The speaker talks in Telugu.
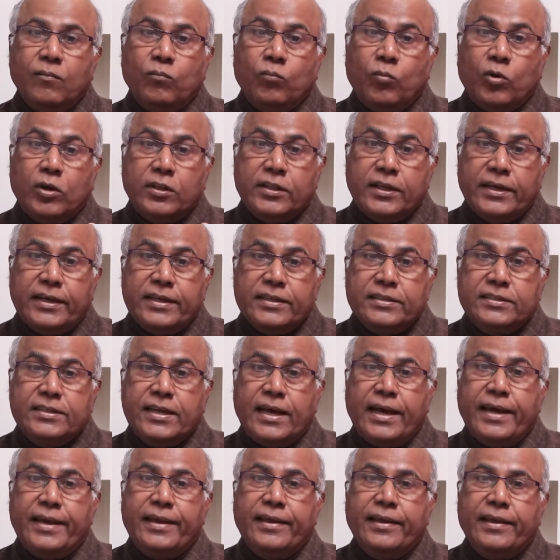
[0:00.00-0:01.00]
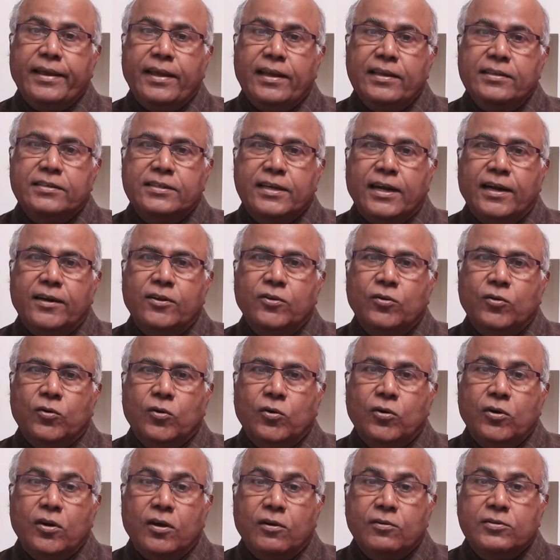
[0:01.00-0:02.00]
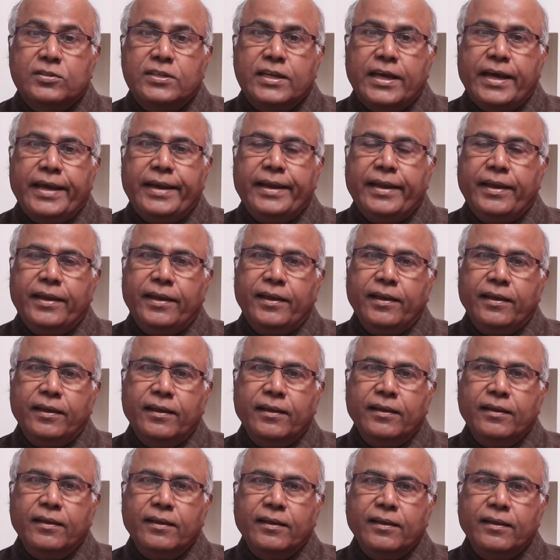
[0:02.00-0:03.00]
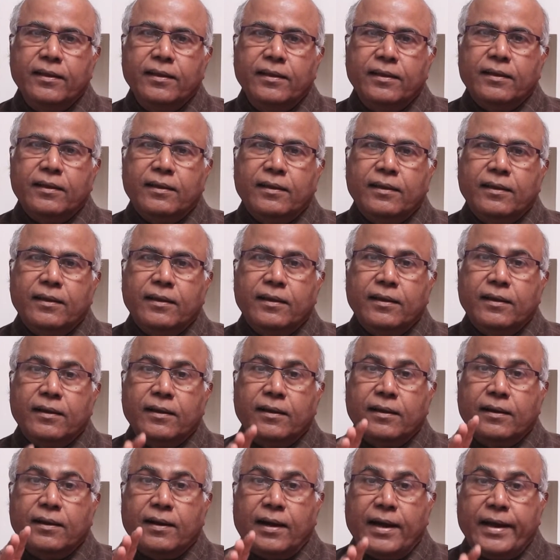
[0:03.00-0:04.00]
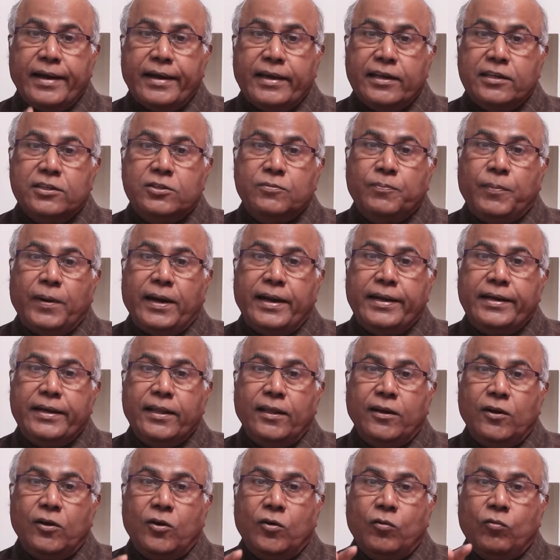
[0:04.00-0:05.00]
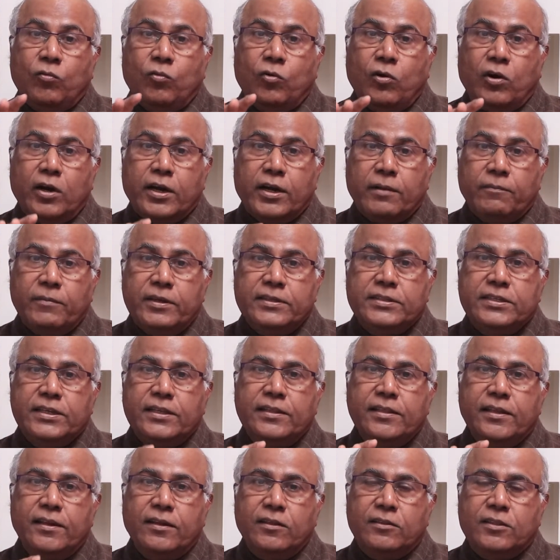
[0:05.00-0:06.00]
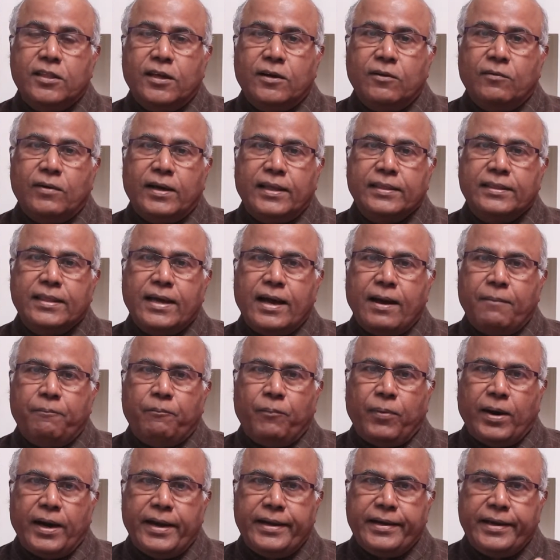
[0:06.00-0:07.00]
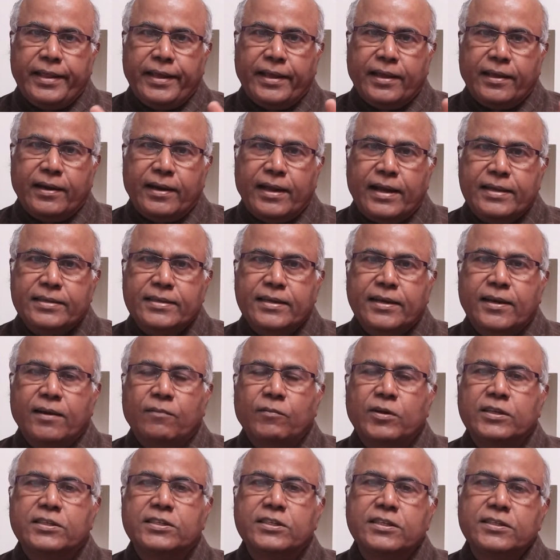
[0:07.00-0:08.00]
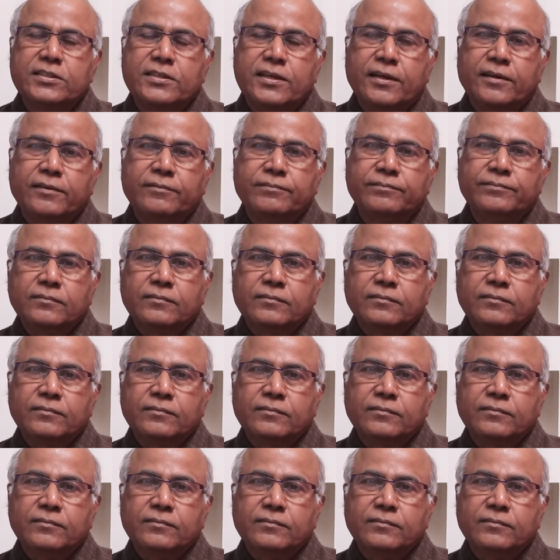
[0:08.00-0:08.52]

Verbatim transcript: మొదటిసారి గెలిచాడు రెండవసారి కాంగ్రెస్ పార్టీలో ఓటమి చెందిన తర్వాత ఆ పార్టీకి రాజీనామా చేశాడు